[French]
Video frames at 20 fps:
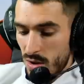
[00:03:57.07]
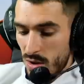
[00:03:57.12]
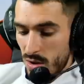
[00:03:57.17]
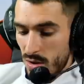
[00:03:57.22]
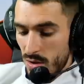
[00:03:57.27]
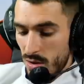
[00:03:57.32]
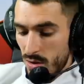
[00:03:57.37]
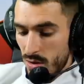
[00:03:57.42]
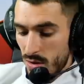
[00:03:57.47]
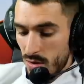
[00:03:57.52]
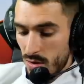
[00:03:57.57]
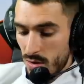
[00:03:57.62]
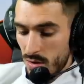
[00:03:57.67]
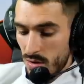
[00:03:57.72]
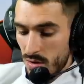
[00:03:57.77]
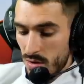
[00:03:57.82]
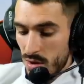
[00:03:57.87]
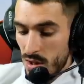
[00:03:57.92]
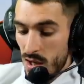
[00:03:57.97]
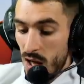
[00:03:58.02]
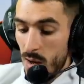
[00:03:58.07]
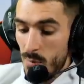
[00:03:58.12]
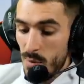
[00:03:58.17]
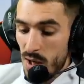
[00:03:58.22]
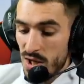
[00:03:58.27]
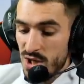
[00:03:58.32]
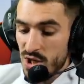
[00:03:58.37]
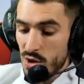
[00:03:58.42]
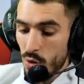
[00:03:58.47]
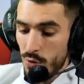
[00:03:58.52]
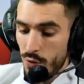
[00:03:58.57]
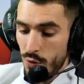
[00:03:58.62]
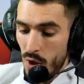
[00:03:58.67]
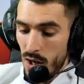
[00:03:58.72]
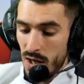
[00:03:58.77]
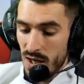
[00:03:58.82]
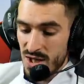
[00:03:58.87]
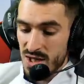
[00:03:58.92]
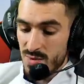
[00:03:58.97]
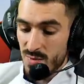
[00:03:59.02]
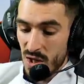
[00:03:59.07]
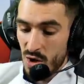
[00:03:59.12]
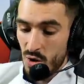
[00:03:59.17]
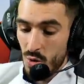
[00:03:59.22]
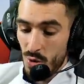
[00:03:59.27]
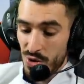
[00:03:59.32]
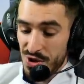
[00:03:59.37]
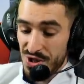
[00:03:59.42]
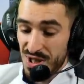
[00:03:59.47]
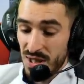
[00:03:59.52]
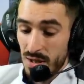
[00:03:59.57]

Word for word: euh, là elle me l'a dit l'autre fois, elle a dit mais comment